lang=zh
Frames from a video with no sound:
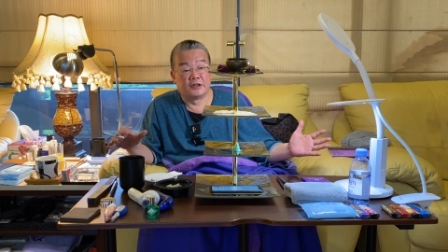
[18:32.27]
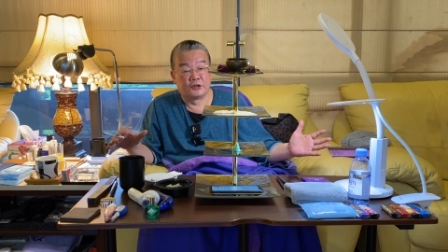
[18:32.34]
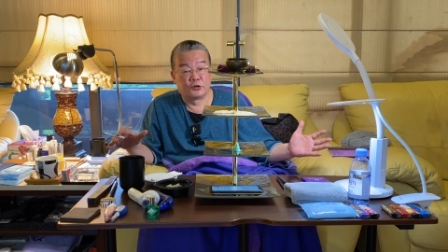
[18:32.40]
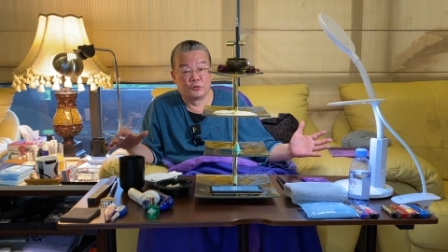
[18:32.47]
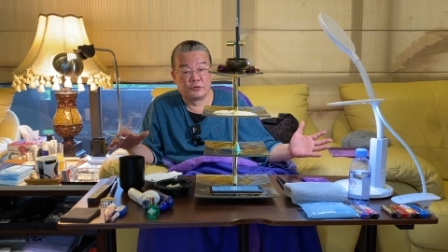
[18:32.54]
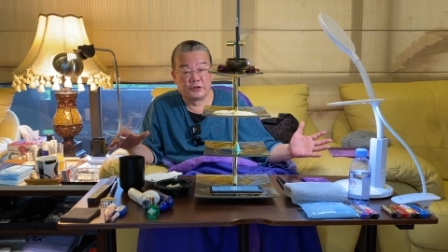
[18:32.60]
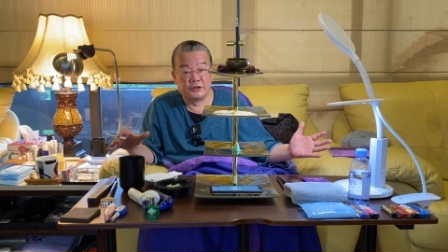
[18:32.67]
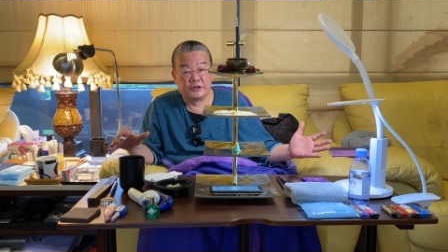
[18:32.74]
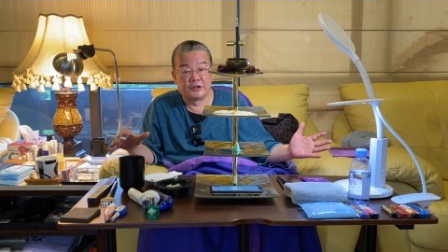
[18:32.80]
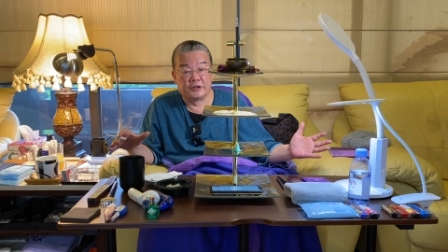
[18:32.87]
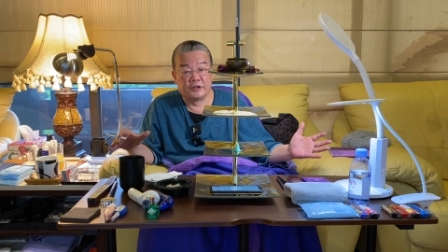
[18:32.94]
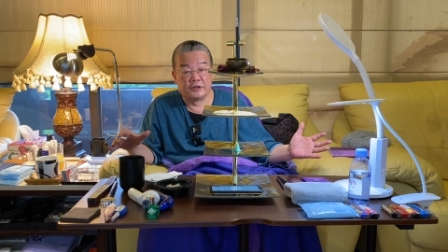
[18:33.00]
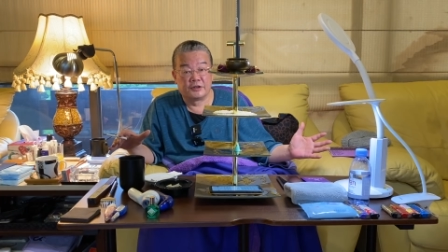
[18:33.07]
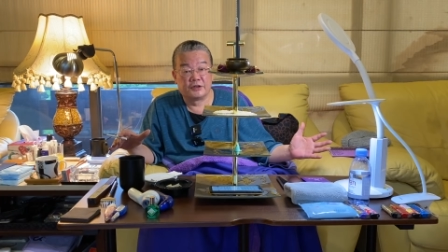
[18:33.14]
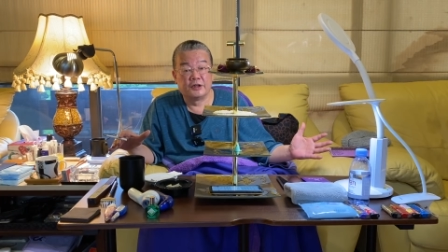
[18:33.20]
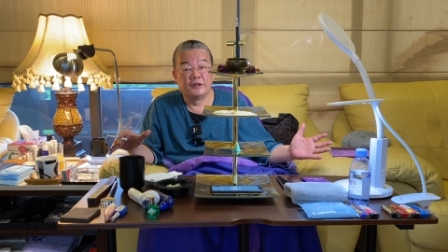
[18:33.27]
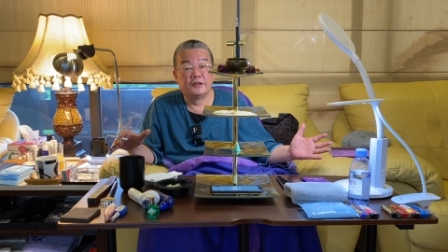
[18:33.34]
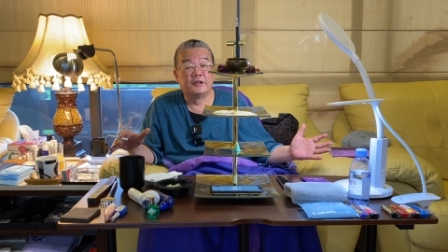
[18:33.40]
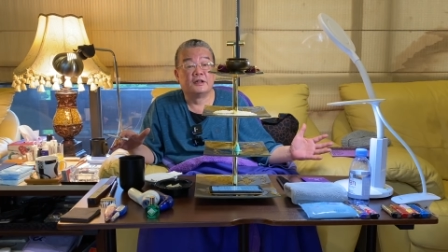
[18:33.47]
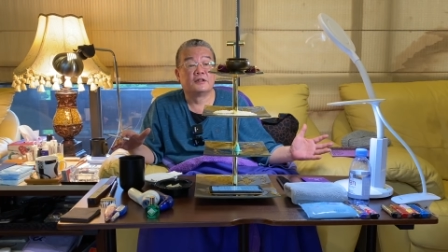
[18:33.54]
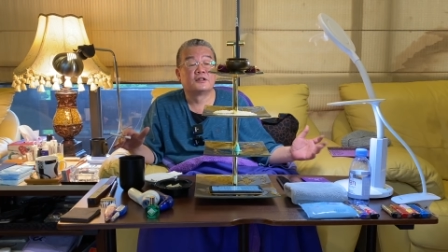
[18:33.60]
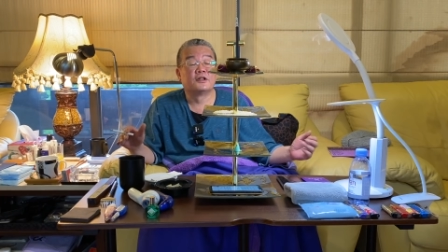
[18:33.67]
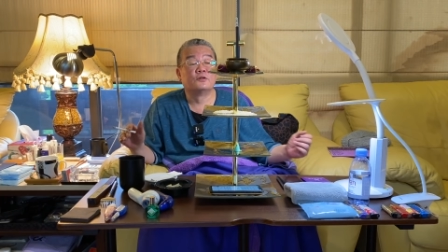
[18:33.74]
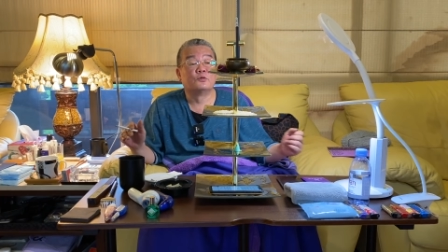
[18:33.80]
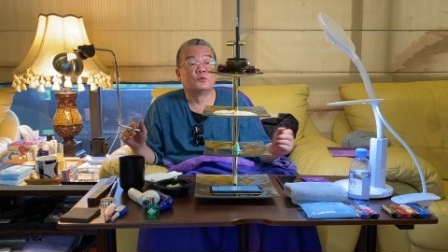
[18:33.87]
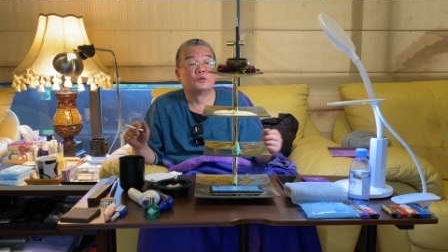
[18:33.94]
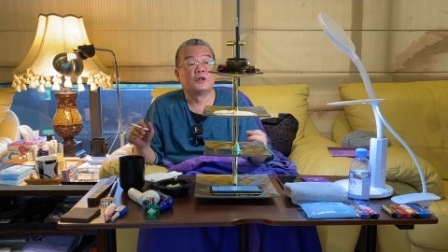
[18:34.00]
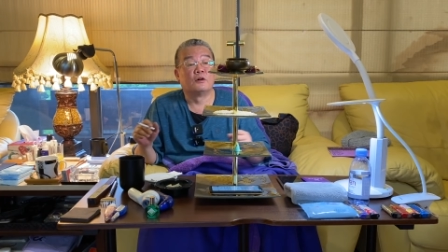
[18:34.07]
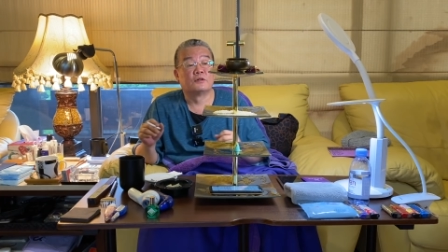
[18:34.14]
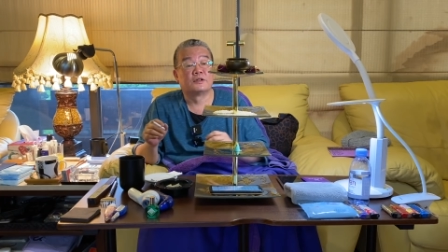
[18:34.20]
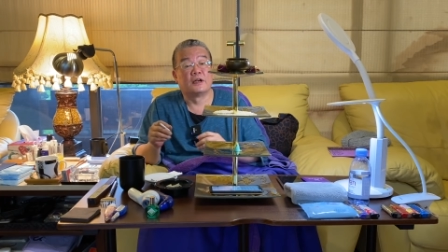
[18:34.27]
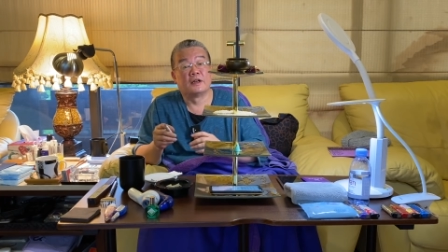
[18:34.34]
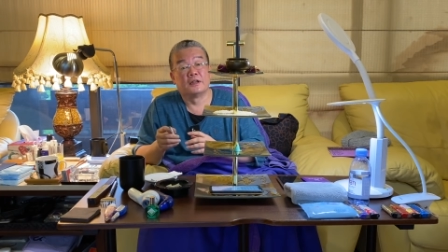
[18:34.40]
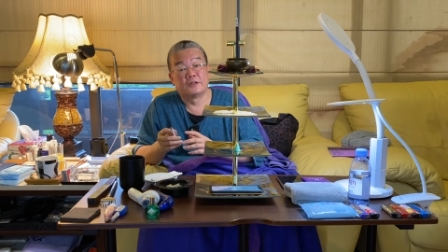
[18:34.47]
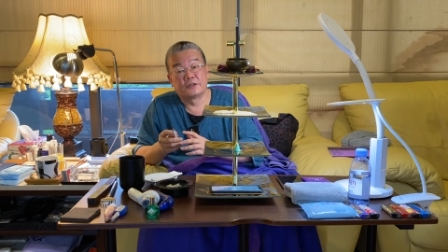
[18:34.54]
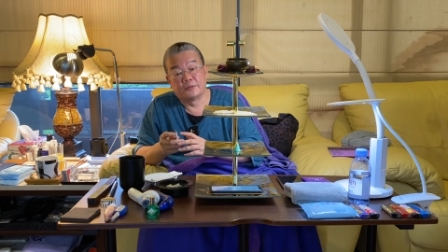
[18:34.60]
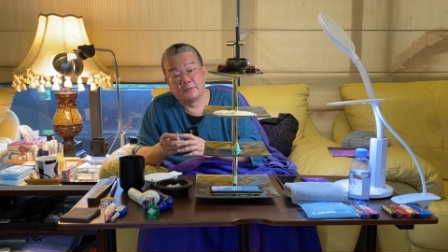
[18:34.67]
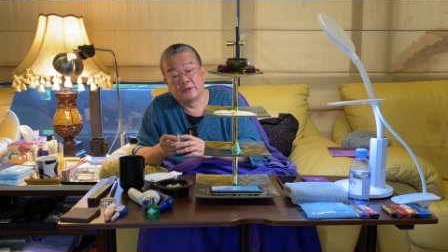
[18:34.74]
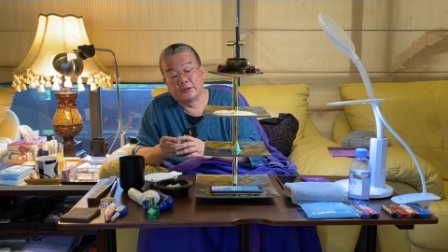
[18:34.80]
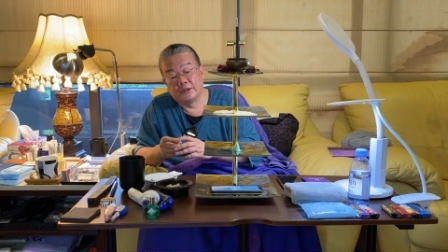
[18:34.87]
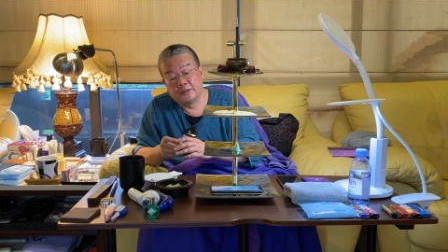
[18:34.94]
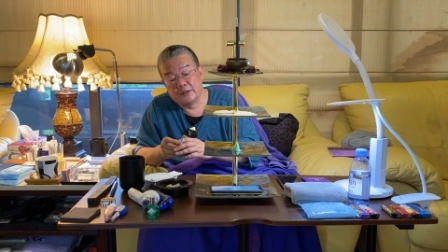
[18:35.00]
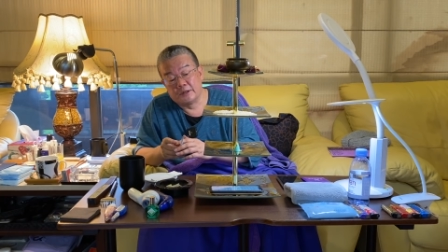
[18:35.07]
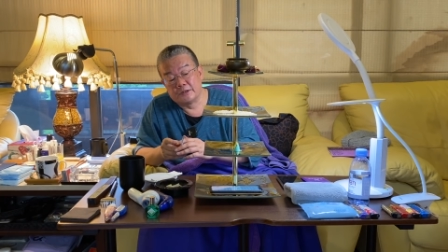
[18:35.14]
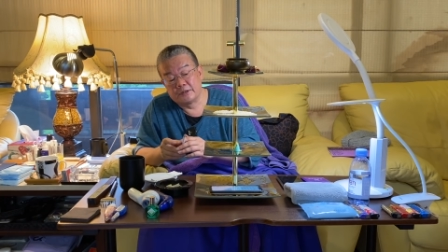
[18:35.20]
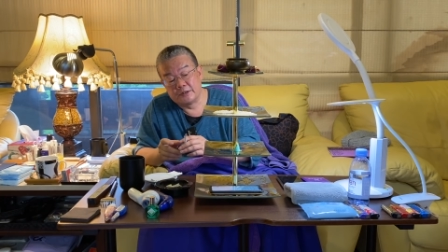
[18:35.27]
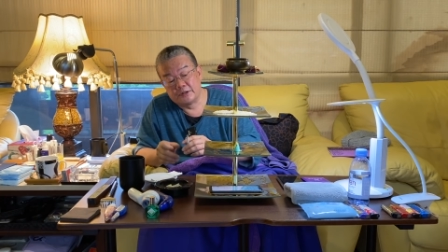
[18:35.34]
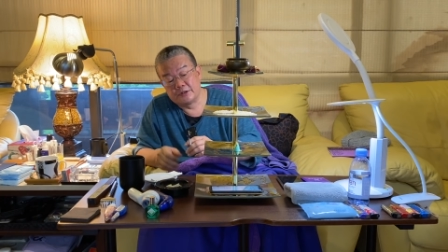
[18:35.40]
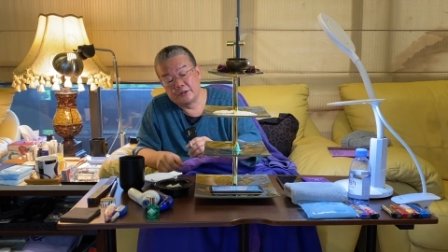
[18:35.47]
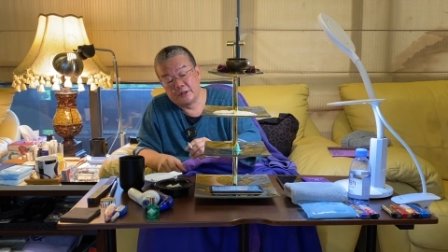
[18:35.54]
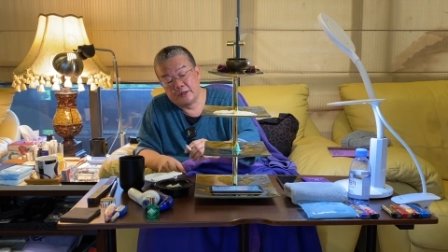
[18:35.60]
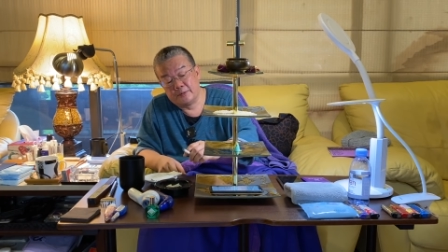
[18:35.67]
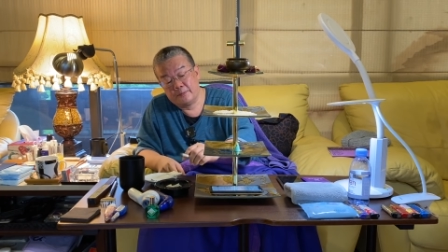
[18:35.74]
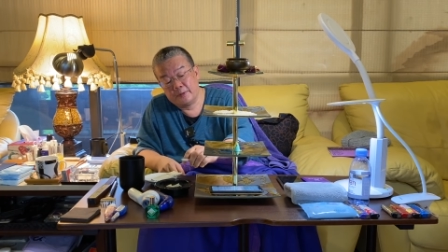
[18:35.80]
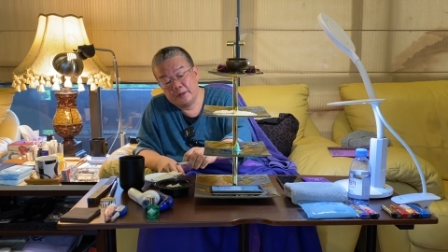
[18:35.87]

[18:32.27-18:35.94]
修行者建立了真如道场了，什么等等这些了，